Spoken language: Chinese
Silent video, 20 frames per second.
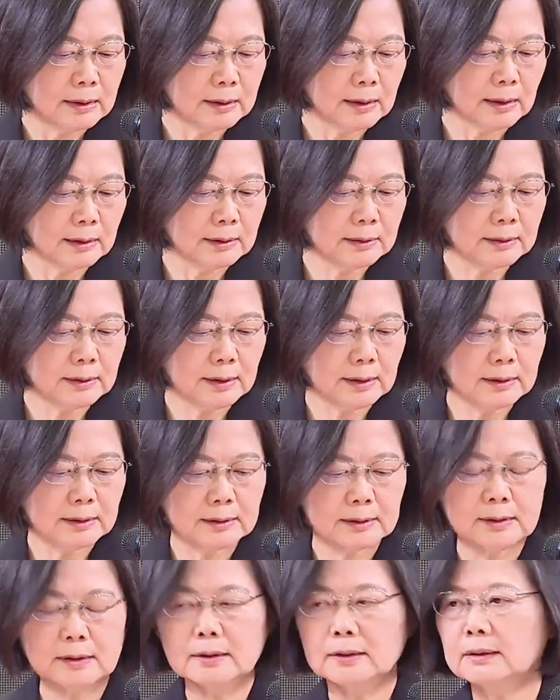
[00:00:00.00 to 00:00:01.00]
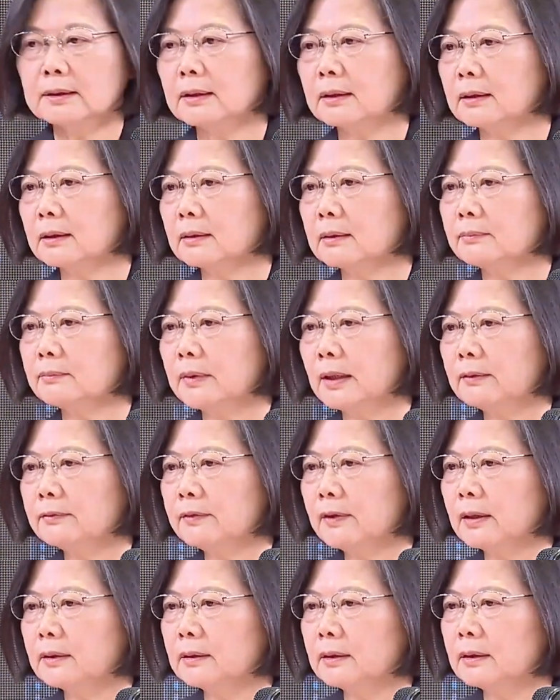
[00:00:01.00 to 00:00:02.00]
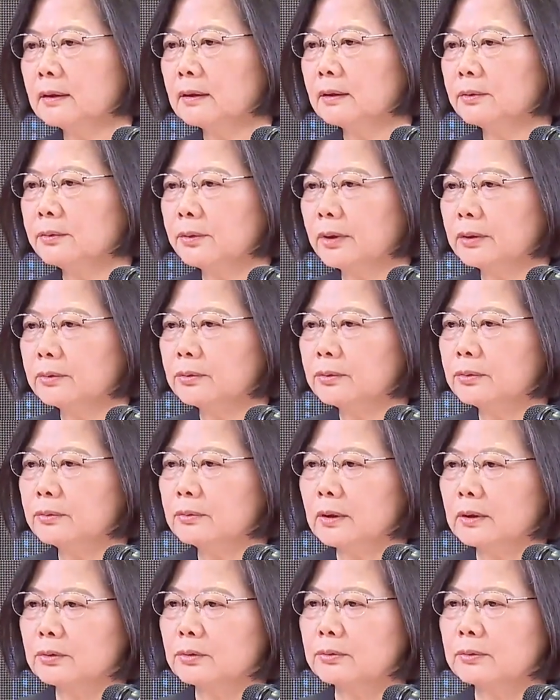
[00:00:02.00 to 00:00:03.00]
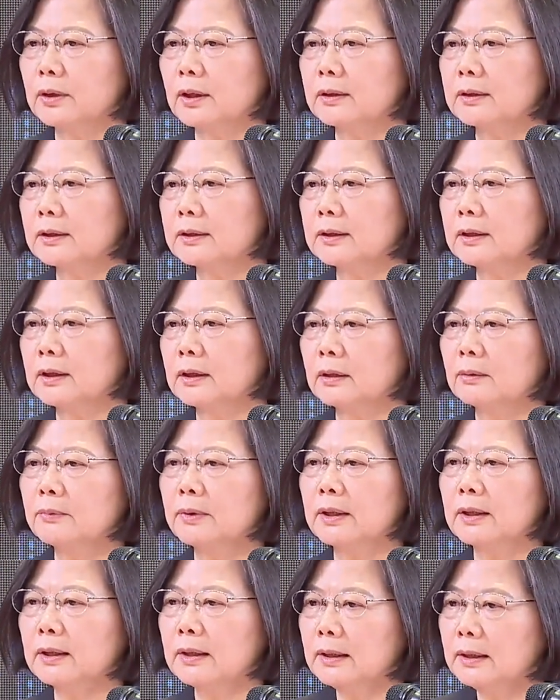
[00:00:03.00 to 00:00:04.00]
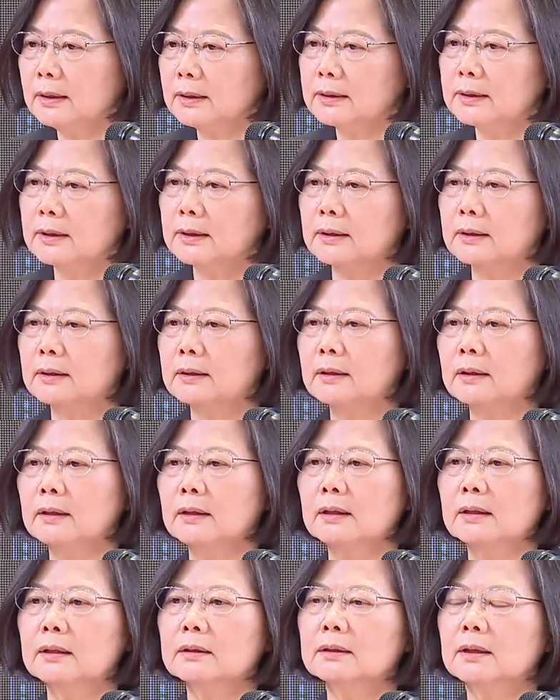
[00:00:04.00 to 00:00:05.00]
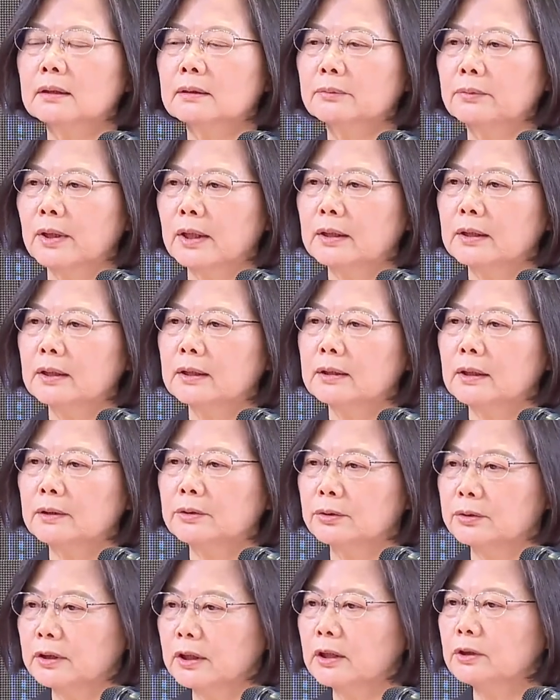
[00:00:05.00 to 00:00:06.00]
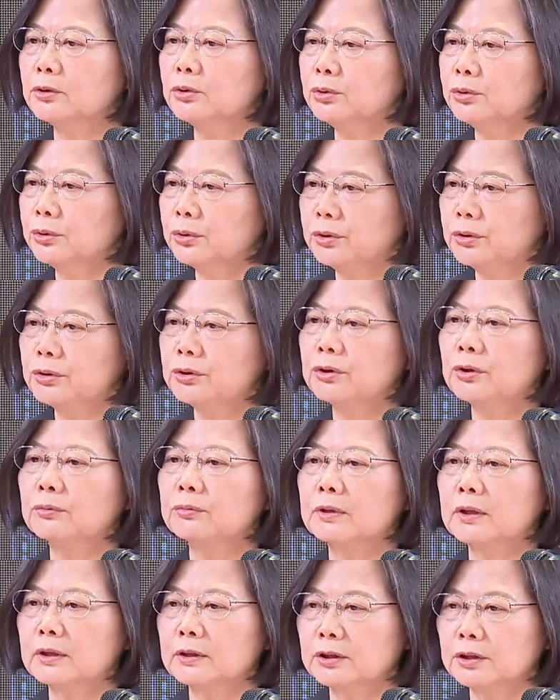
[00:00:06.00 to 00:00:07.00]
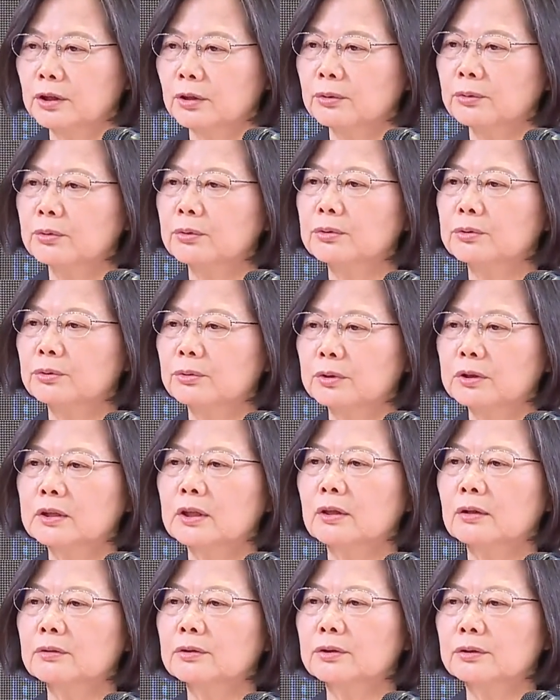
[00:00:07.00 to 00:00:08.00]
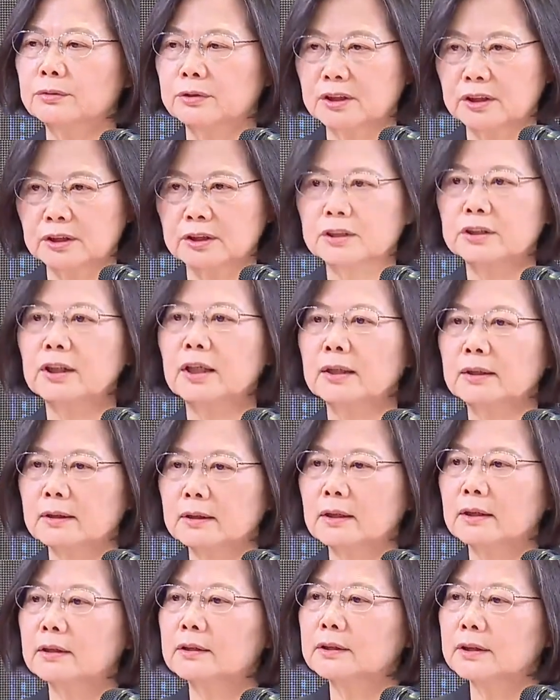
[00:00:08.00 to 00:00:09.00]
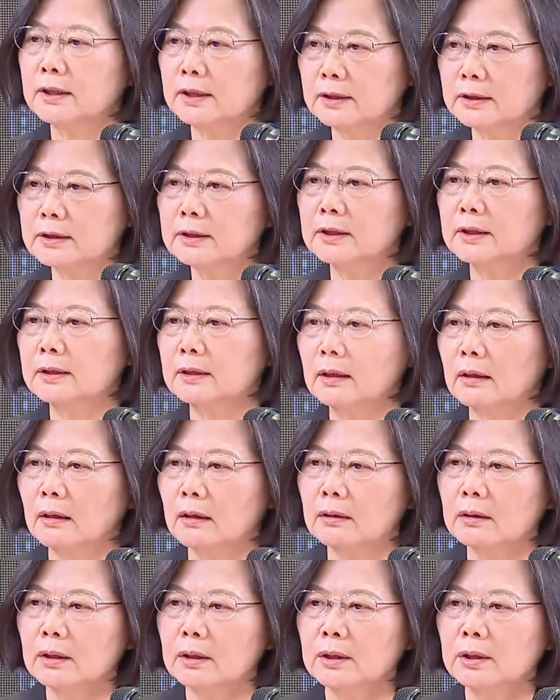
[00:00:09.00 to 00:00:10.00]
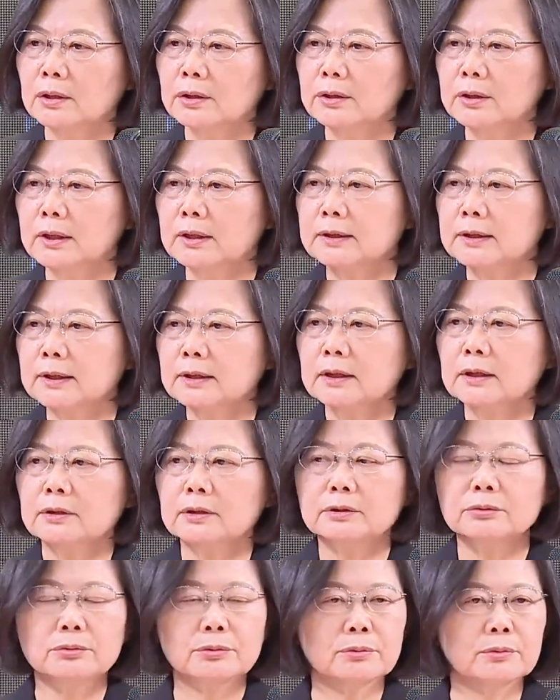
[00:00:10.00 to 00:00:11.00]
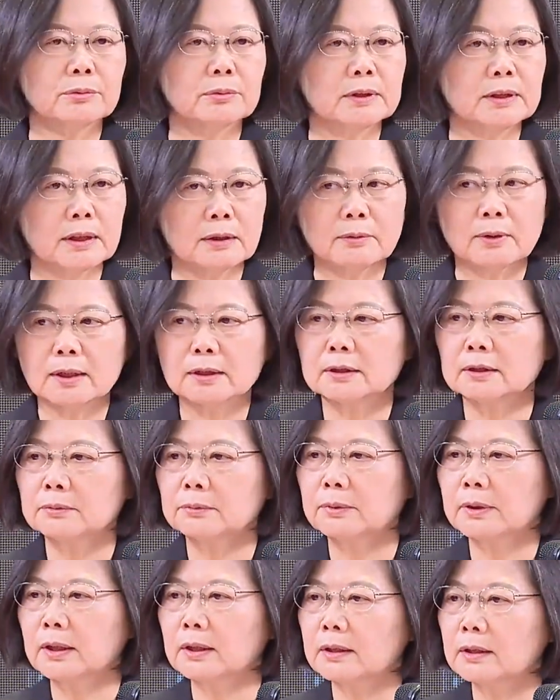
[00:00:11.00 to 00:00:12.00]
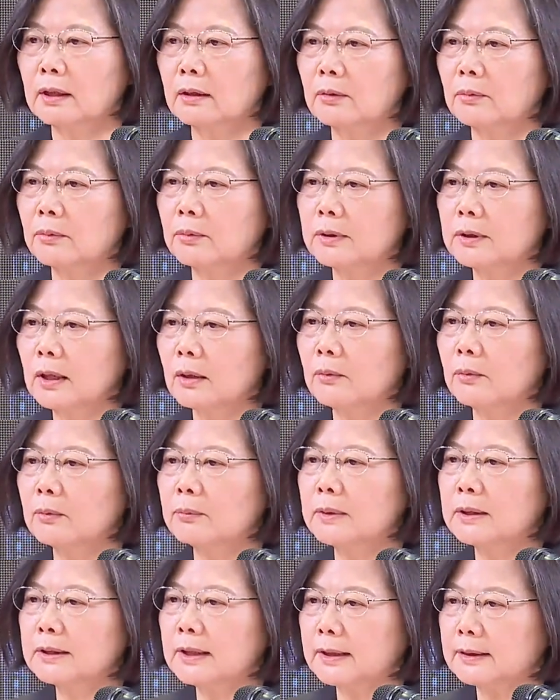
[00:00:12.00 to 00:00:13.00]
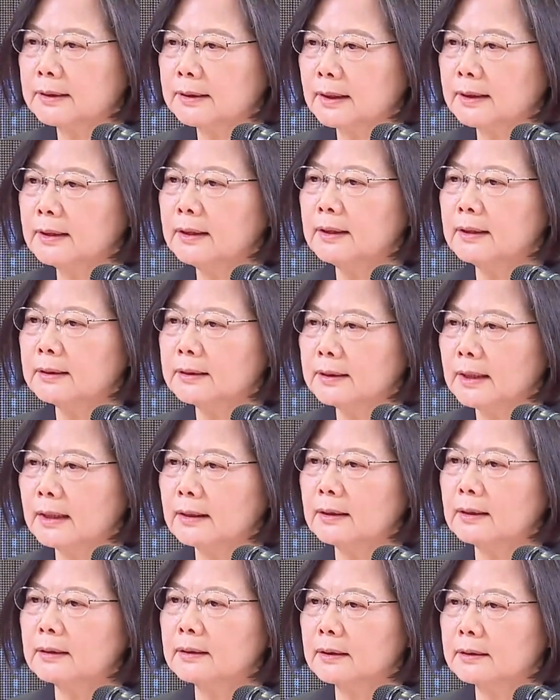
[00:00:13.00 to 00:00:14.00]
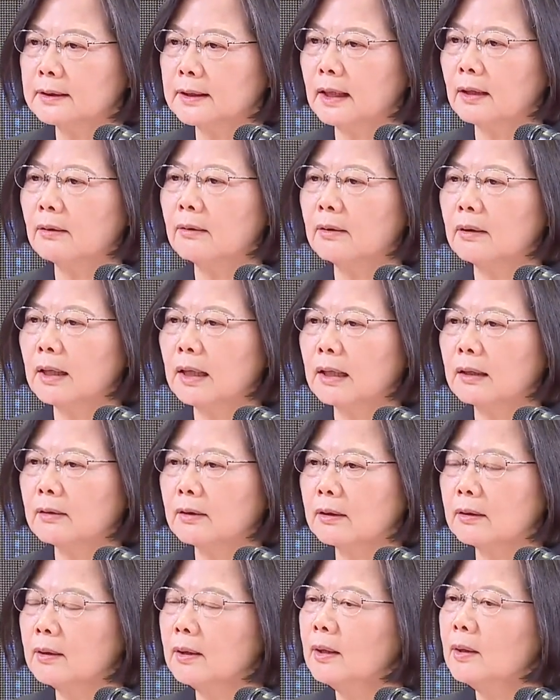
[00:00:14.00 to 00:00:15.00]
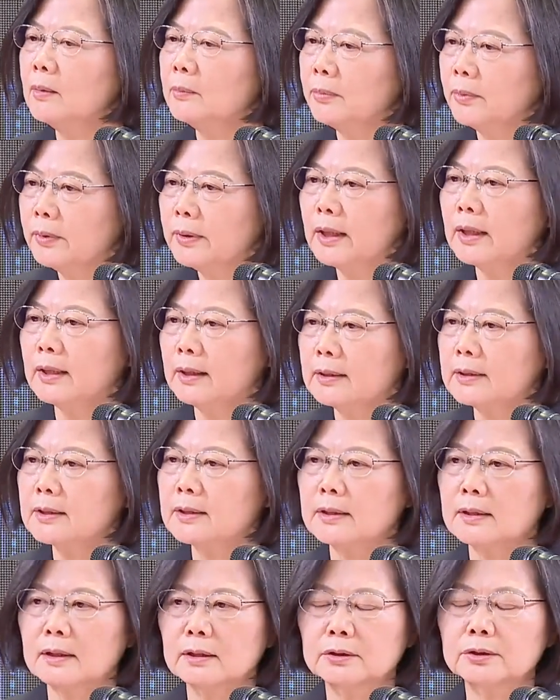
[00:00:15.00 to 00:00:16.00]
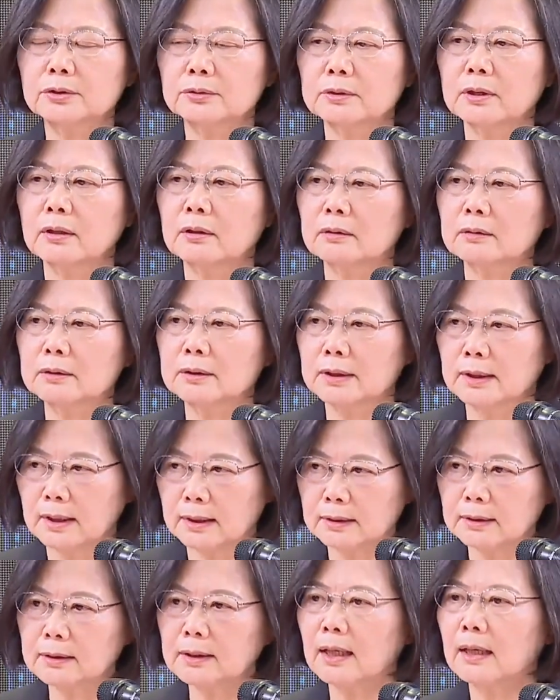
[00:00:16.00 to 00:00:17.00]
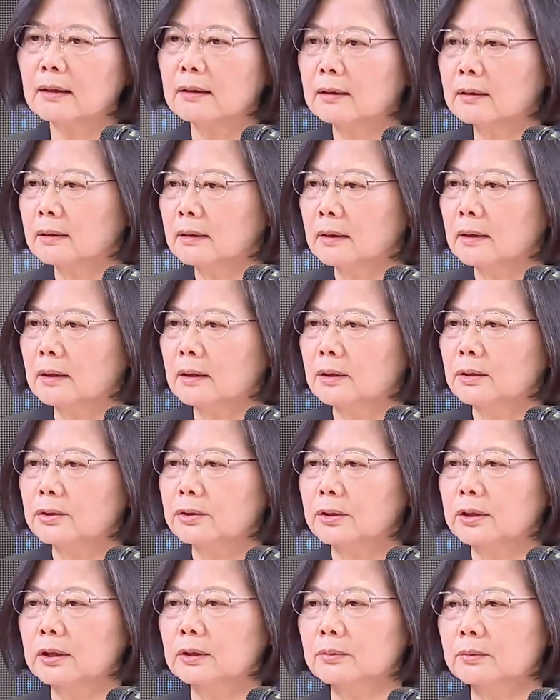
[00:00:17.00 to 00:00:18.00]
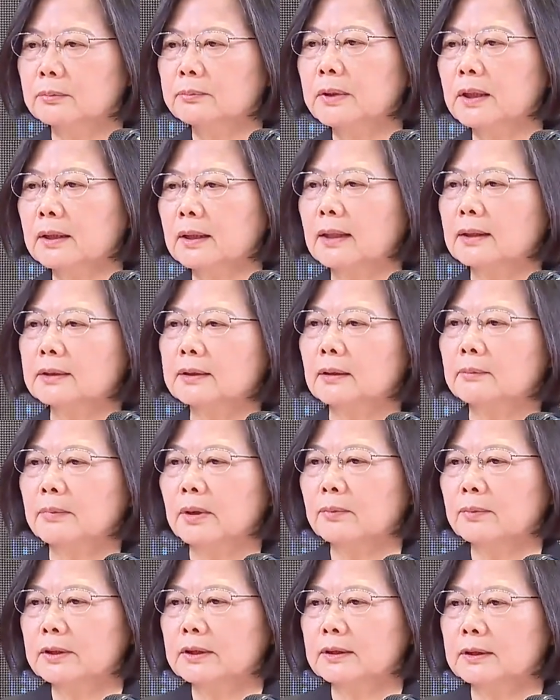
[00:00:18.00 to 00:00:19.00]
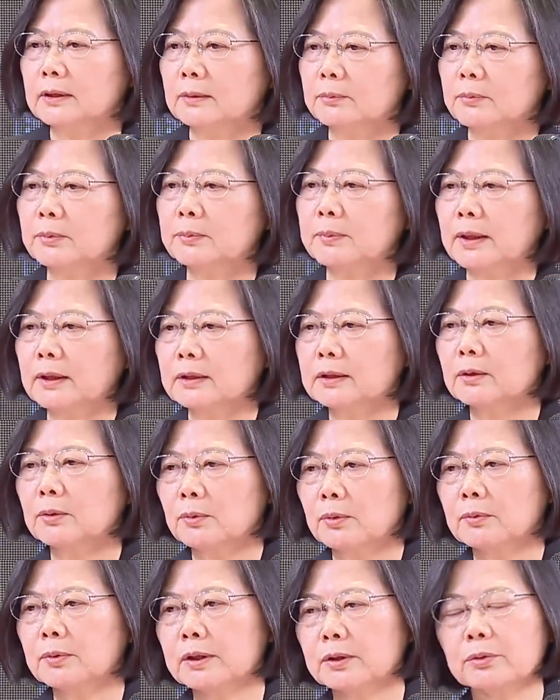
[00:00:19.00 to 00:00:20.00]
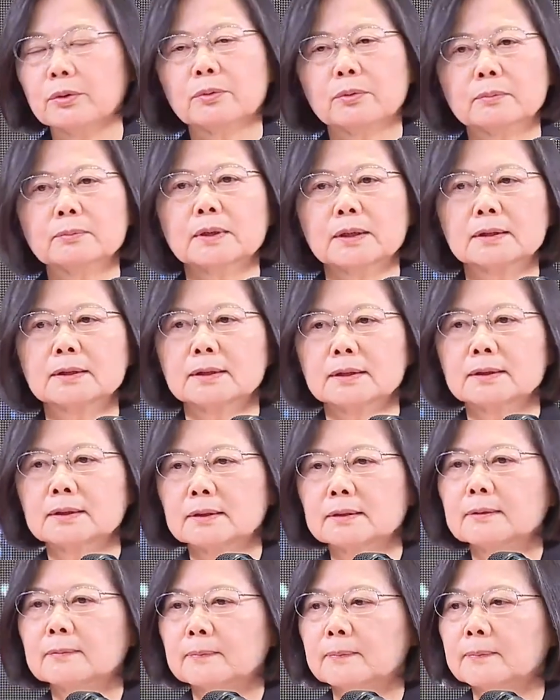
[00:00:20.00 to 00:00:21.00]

那这一次的美方的援助啊，主要的是因为疫情等原因呢，有些军售的交货多少有迟延的情形啊，所以这些援助计划是为要让我们在整体战力的强化哈，不会因此而受到延宕，所以我们要感谢美国行政部门以及国会对我们的支持。